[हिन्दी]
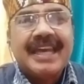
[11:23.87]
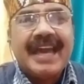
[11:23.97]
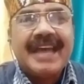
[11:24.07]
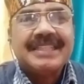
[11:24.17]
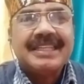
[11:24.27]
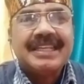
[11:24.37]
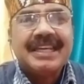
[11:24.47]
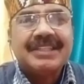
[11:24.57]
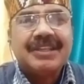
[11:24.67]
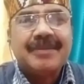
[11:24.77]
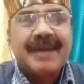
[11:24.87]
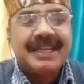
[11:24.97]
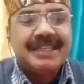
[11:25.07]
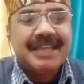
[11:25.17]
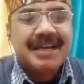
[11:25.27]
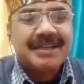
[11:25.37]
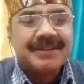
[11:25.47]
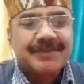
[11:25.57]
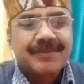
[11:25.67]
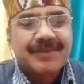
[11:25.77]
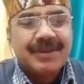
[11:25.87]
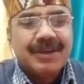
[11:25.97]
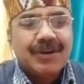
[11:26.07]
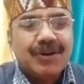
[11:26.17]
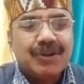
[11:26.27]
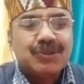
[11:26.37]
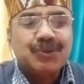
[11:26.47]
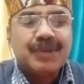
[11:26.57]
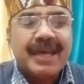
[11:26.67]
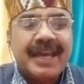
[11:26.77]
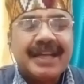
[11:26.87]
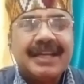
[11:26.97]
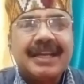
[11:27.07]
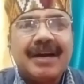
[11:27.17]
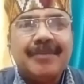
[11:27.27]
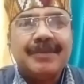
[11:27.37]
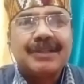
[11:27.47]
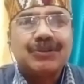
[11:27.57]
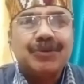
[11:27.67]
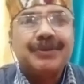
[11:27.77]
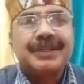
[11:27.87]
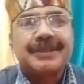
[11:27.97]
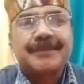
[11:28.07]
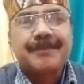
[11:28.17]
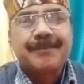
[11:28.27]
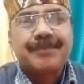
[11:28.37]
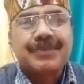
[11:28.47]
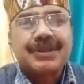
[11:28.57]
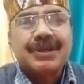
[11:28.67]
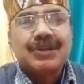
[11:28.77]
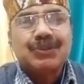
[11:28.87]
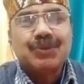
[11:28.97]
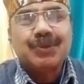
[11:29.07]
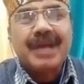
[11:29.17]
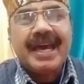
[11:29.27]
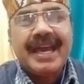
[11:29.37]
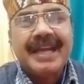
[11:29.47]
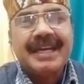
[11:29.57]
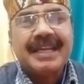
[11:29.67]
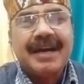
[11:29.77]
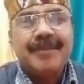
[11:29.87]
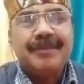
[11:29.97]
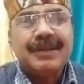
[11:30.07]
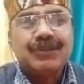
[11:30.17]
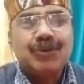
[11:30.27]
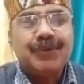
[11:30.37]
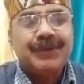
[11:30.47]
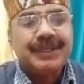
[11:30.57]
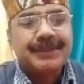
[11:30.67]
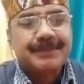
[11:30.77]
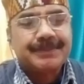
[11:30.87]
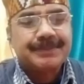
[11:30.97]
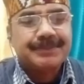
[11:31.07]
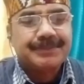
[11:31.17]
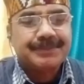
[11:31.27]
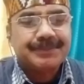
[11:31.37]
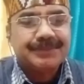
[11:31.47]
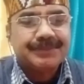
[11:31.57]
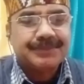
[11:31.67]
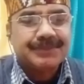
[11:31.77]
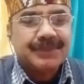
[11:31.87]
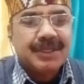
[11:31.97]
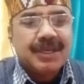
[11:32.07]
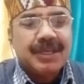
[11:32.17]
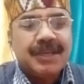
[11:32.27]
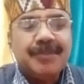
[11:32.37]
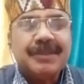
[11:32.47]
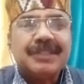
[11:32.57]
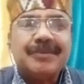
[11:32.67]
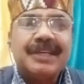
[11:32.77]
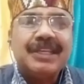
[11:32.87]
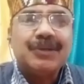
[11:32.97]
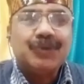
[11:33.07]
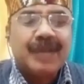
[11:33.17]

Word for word: रोज़ सुनाए झूठे किस्से ऐसे ना दरबारी रख और छूना है गर अंबर तो फिर छूना है गर अंबर तो फिर